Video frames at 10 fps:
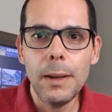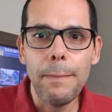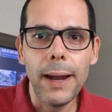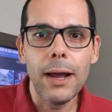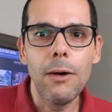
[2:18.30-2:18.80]

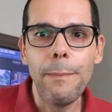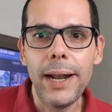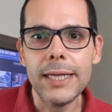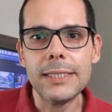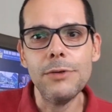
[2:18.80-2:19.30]
para a
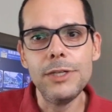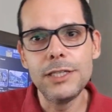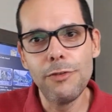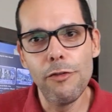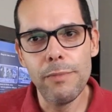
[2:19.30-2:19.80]
Cooperação e
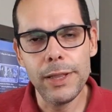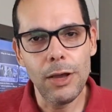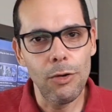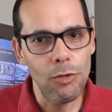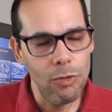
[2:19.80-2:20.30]
Desenvolvimento
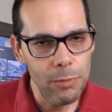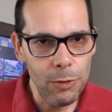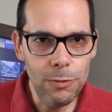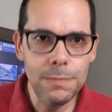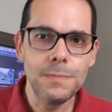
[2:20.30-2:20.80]

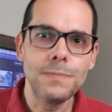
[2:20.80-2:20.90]
Econômico,